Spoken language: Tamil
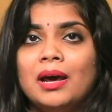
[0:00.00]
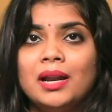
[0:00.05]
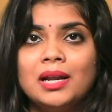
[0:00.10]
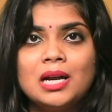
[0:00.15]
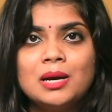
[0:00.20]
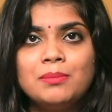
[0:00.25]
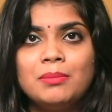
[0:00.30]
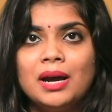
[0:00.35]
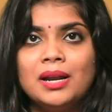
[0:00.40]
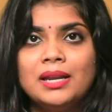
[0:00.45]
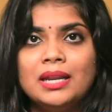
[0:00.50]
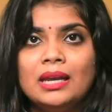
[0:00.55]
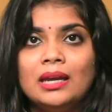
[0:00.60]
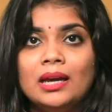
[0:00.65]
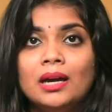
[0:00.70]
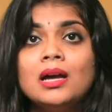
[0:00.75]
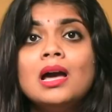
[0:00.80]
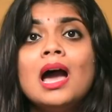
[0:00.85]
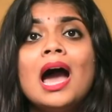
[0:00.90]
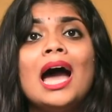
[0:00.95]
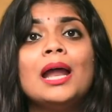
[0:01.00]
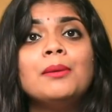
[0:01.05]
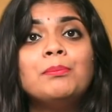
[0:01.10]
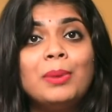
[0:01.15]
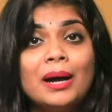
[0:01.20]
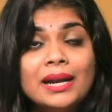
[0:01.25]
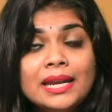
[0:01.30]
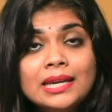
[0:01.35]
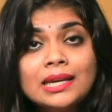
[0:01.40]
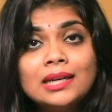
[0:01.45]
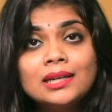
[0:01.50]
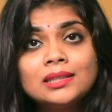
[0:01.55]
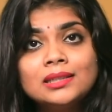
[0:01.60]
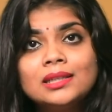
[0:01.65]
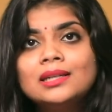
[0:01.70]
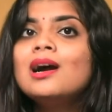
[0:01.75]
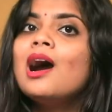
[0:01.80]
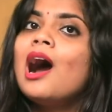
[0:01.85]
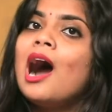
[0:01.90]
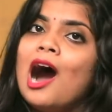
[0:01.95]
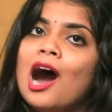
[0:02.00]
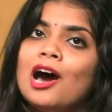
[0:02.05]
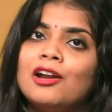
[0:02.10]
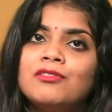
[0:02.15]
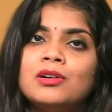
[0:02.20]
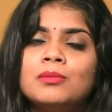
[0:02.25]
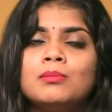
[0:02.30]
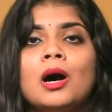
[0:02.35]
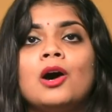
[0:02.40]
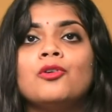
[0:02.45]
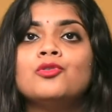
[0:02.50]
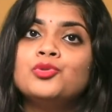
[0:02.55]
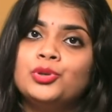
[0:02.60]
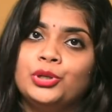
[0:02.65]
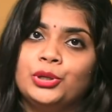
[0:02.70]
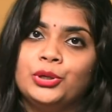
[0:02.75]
மறக்க மாட்டீங்க அண்ட் படிக்கிறதுக்கு ஆர்வமாகவும்